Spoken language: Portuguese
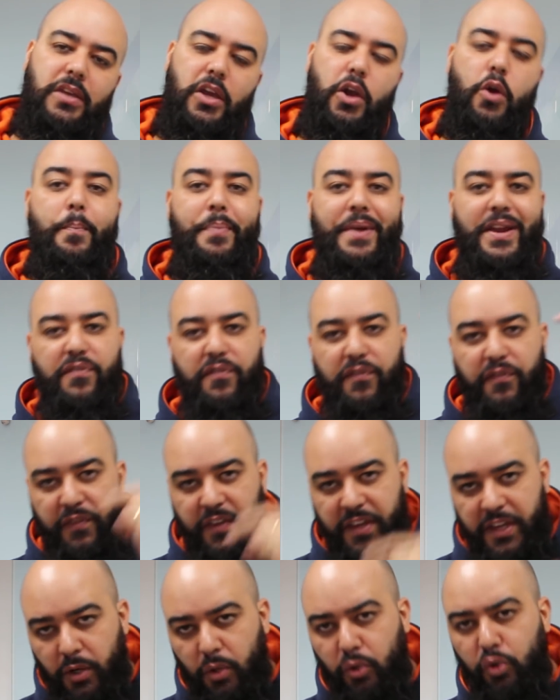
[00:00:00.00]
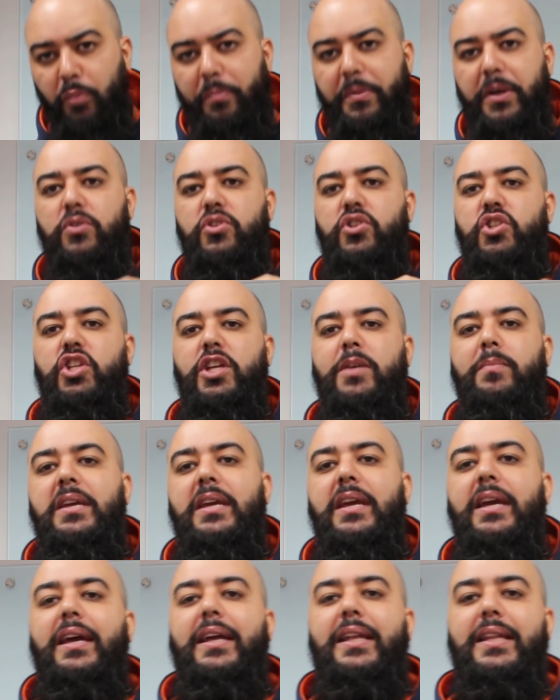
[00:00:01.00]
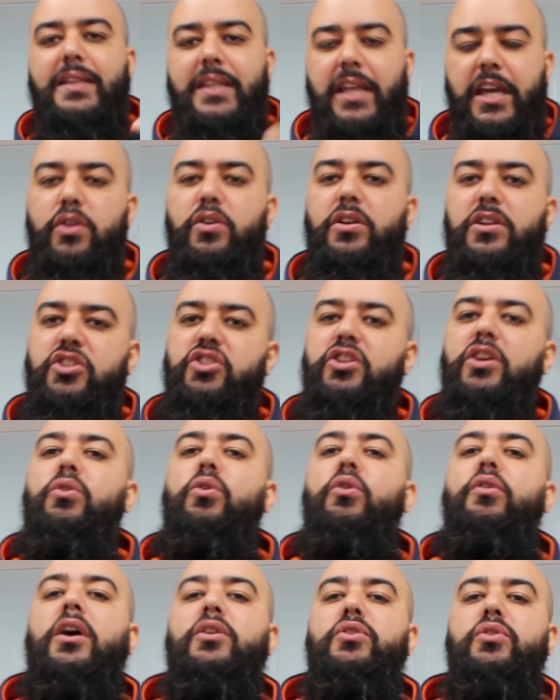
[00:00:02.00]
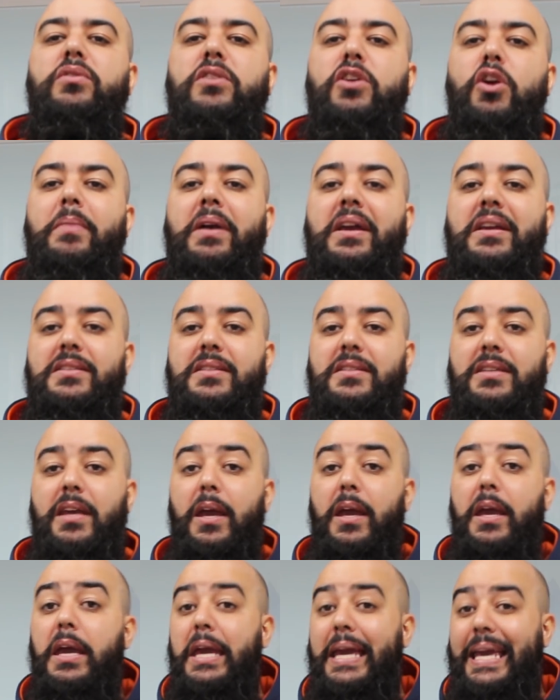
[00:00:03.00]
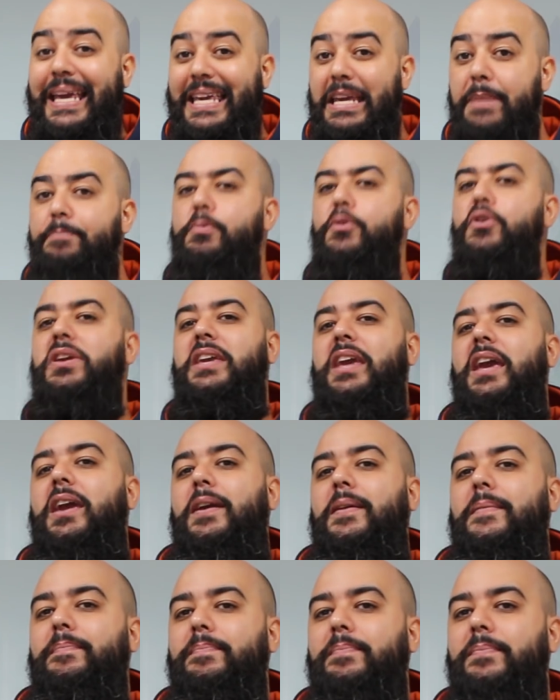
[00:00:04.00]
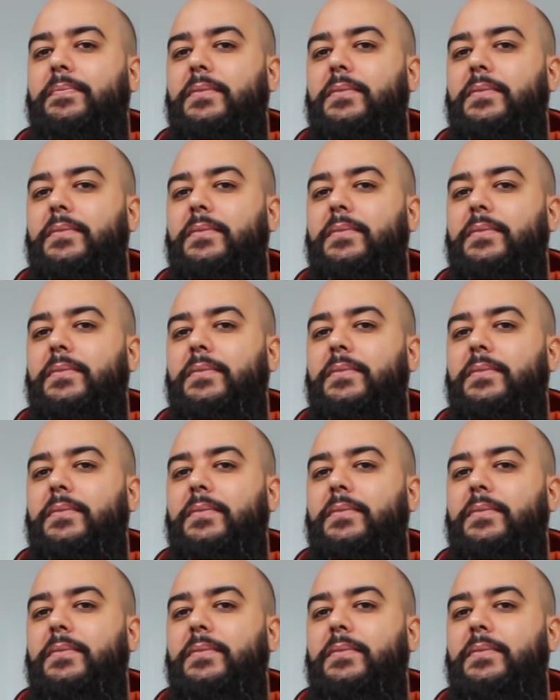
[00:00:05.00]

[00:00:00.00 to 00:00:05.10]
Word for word: Eu prefiro no meu time ter o Cristiano Ronaldo do que o Messi. E por quê?